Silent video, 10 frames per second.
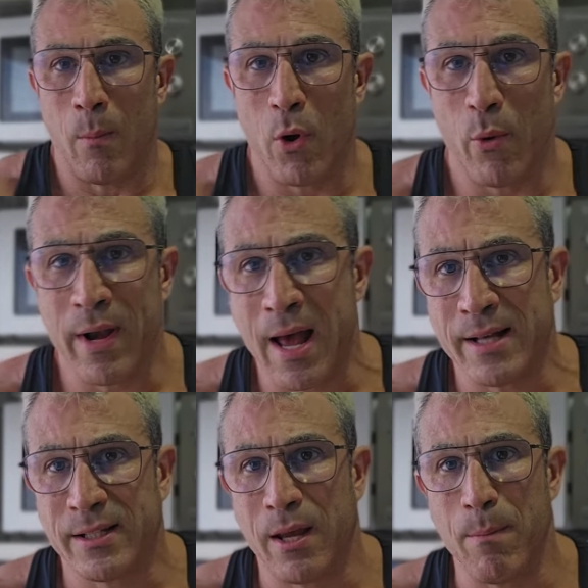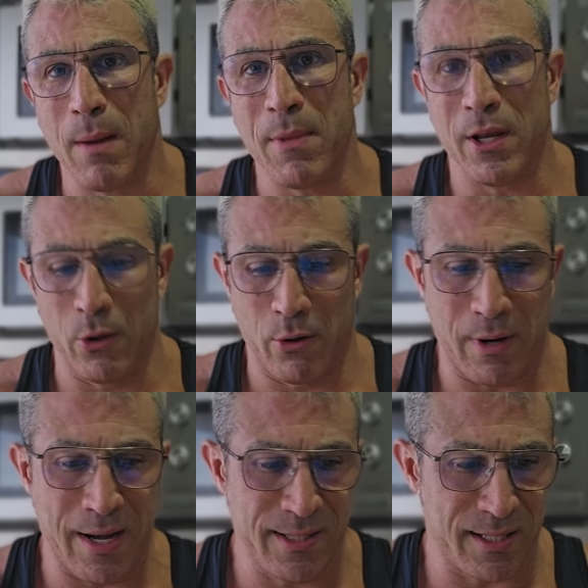Muy buenas,
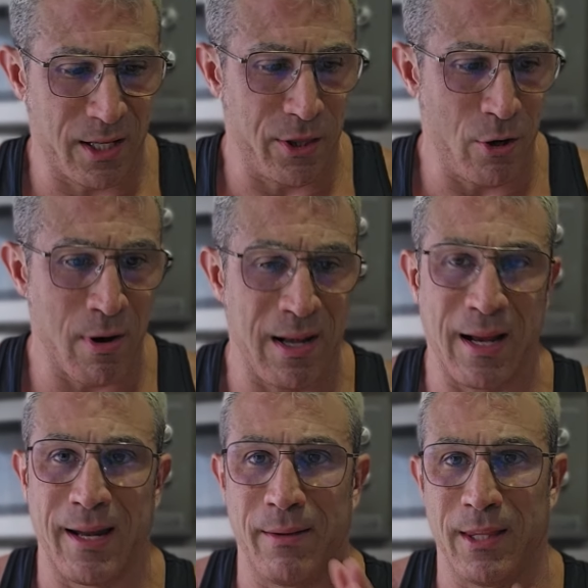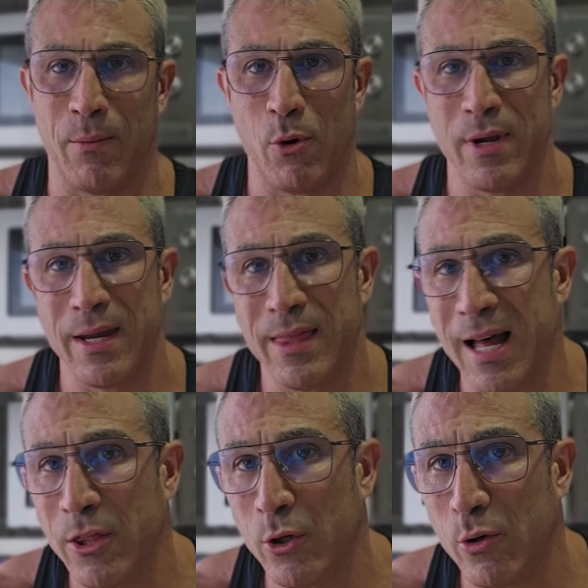bienvenido a esta sección en la que te voy
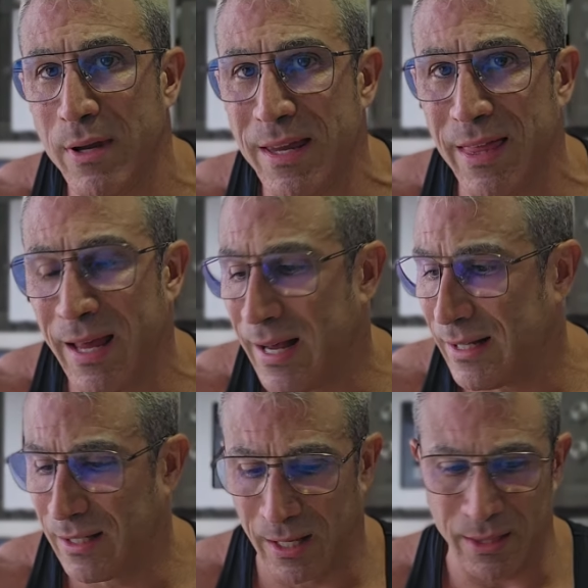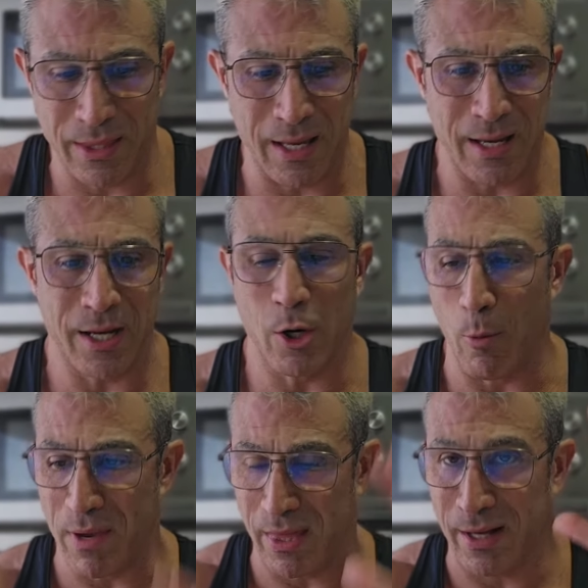dando ideas de
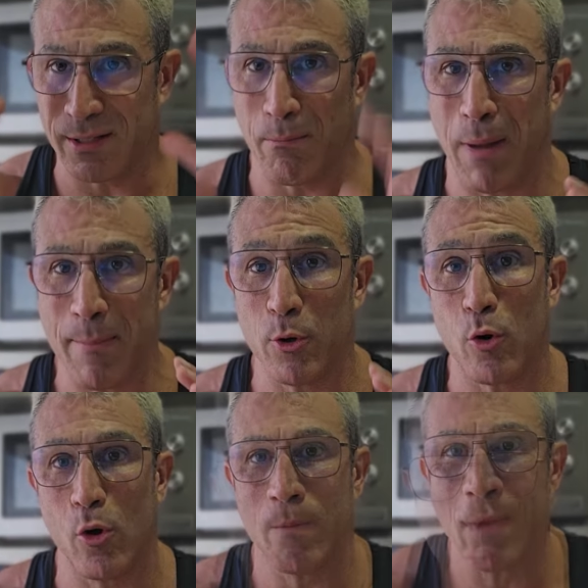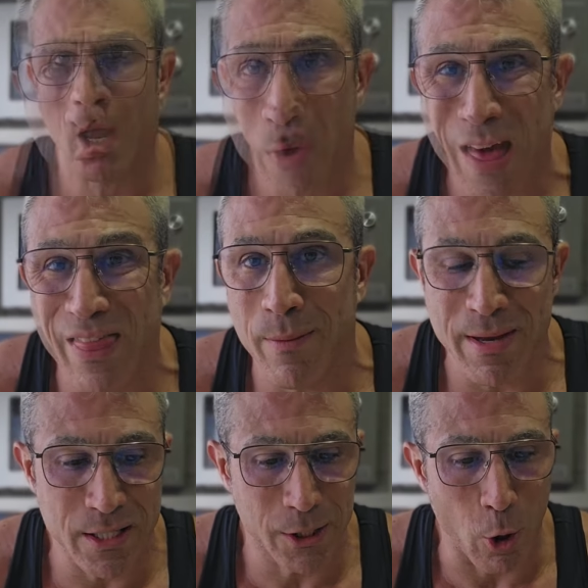comidas. Vamos con una de
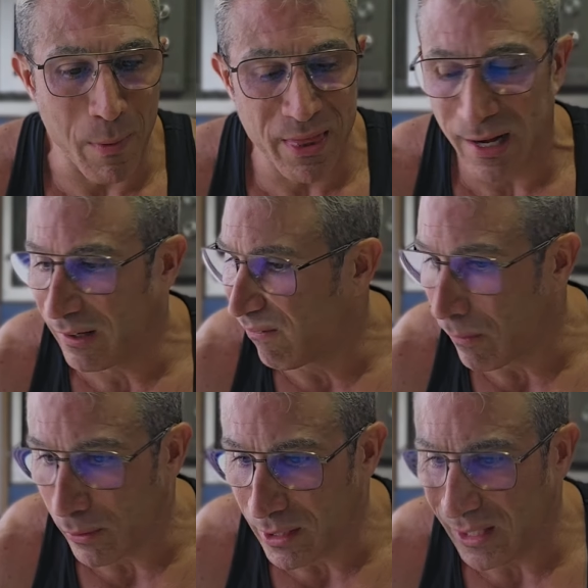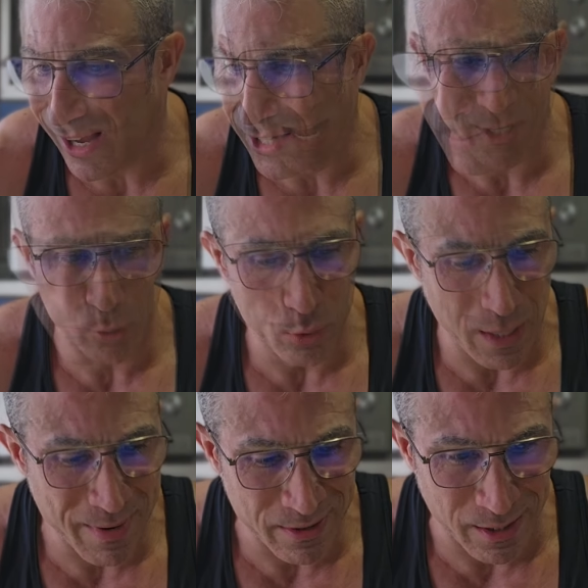mis comidas favoritas,
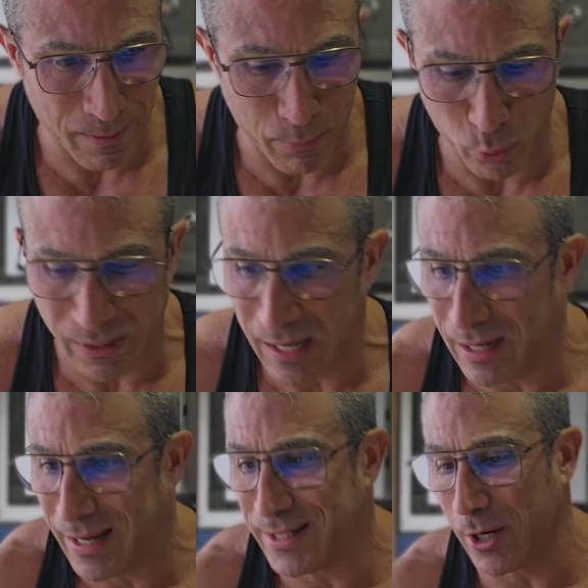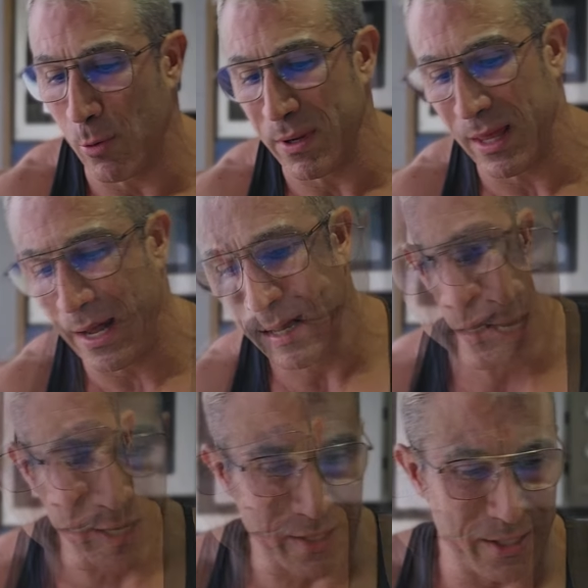absolutamente brutal esta comida.
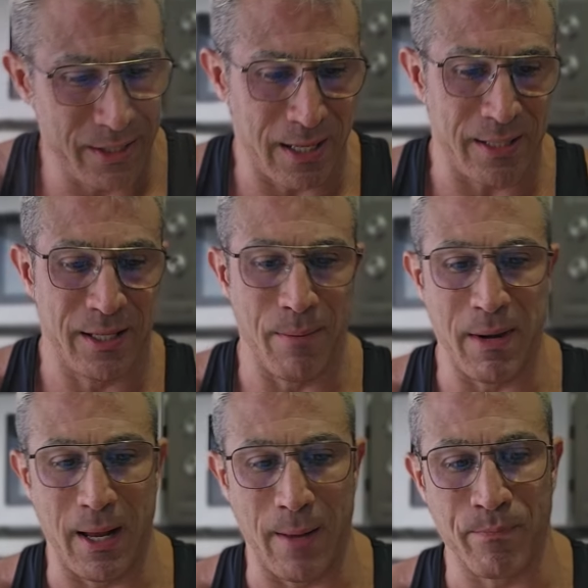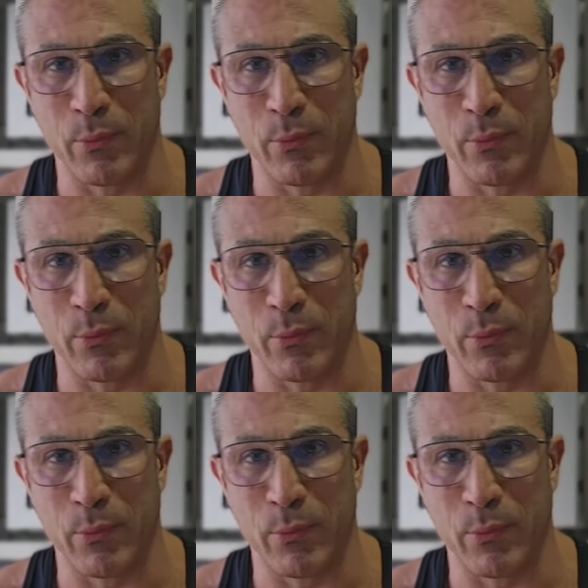¿Qué necesitas? Mira,